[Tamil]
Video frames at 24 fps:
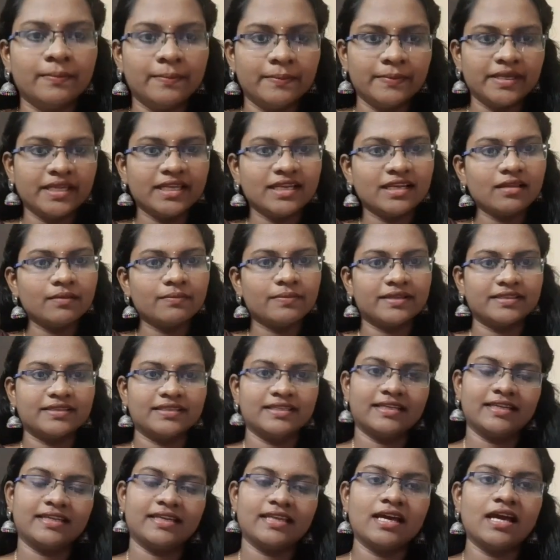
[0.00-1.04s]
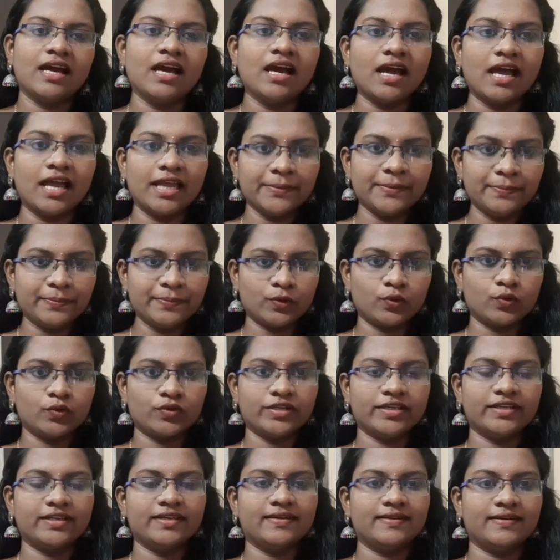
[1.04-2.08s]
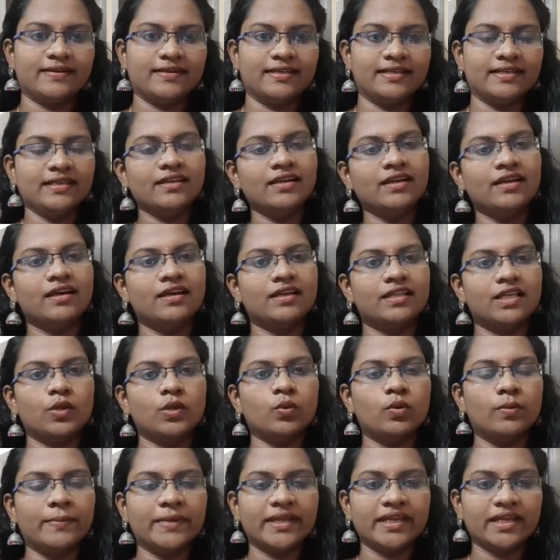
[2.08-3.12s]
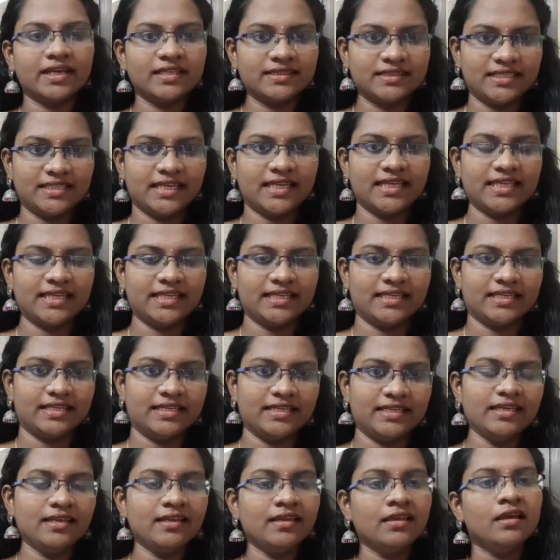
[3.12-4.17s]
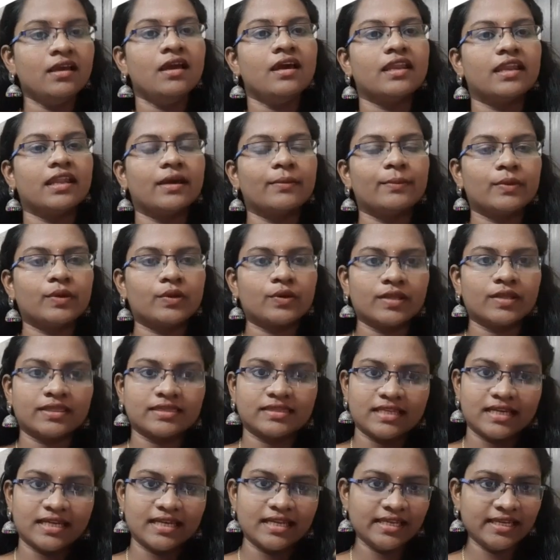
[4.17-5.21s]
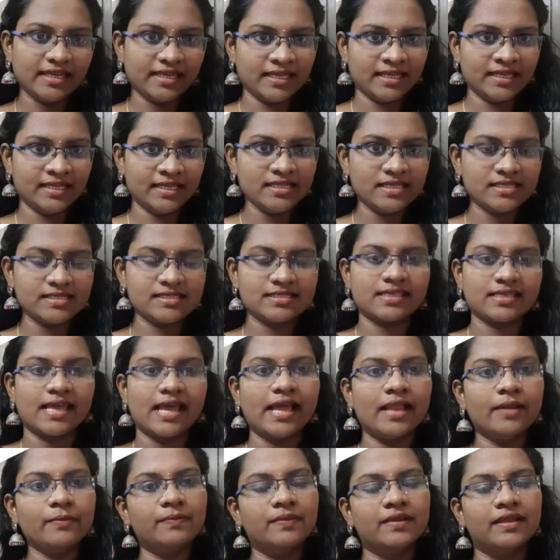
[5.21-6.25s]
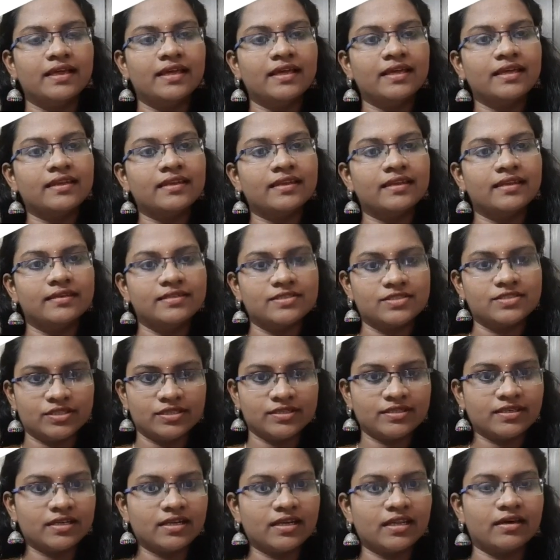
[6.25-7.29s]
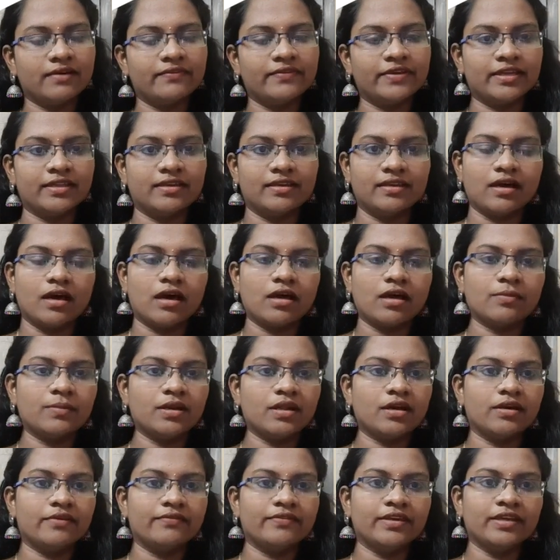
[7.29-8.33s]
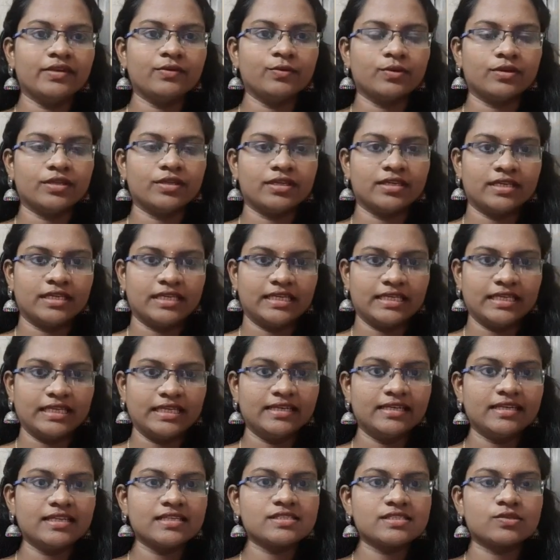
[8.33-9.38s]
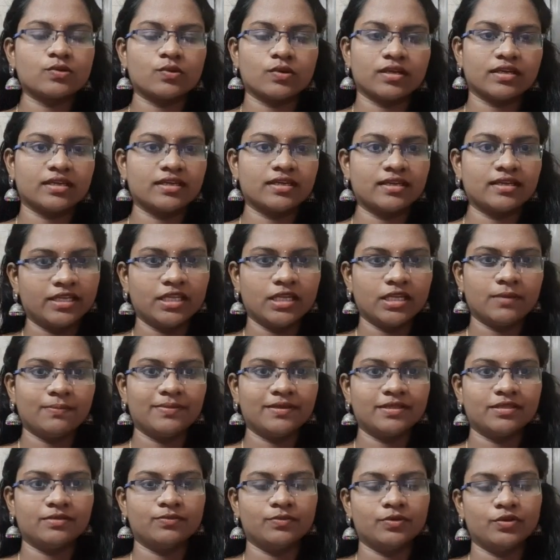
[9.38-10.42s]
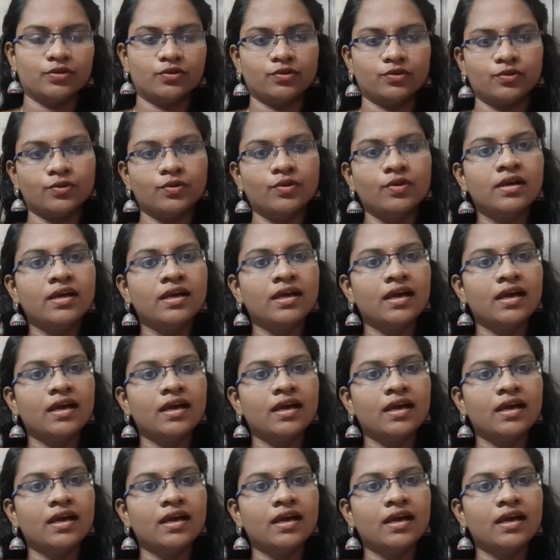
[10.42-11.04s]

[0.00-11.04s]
மீனில் பார்த்தீங்கன்னா ஹை ப்ரோட்டீன் இருக்குது அதில் ஒமேகா த்ரீ இருக்குது நம்மளோட தலையில் ஸ்கேல்பில் ஜென்ரலாகவே நார்மலாகவே ஒரு எண்ணெய் சுரக்கிற ஈரப்பதம் இருக்கும்